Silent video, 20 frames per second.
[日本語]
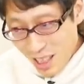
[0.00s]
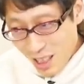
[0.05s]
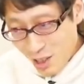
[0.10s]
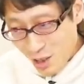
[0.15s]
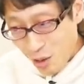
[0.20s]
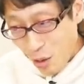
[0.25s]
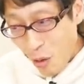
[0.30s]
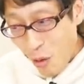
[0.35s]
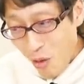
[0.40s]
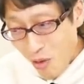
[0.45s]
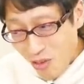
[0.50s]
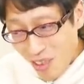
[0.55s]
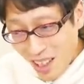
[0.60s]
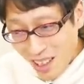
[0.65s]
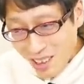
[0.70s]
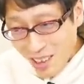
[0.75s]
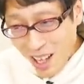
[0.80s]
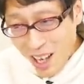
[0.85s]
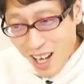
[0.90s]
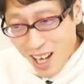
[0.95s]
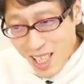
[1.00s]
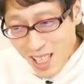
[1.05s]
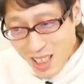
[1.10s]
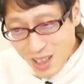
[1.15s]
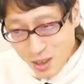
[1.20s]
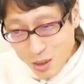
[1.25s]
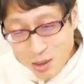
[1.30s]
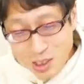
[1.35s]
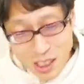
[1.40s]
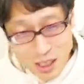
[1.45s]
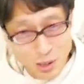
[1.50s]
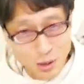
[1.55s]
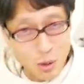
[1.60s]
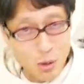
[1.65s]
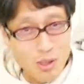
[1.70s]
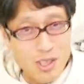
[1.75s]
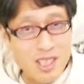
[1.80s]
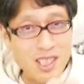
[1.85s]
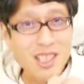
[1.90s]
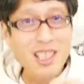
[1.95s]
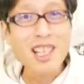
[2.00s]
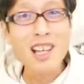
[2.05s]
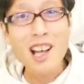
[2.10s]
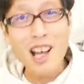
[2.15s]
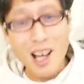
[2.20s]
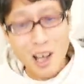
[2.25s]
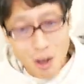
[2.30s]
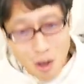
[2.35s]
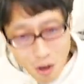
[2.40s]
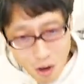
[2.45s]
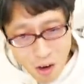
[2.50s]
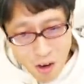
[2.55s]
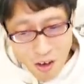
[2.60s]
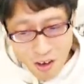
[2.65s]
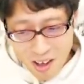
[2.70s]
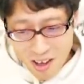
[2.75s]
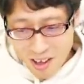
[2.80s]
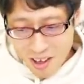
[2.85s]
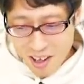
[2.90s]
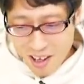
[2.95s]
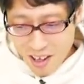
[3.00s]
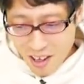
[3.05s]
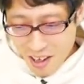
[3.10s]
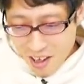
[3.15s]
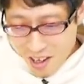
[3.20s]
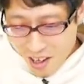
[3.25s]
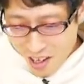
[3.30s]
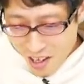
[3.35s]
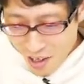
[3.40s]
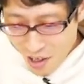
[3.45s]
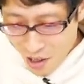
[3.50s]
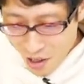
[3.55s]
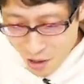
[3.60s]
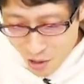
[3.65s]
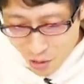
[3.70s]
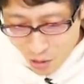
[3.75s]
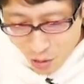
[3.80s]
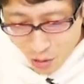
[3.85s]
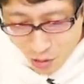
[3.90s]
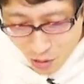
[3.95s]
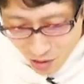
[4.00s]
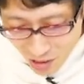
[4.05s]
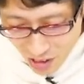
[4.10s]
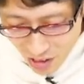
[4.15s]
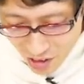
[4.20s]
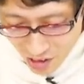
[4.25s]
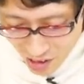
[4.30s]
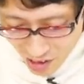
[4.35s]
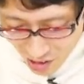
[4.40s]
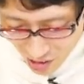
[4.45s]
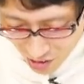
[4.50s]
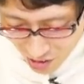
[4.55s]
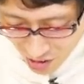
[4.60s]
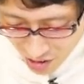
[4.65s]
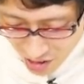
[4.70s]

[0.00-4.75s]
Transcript: そんな大層な組織かよ。えこの何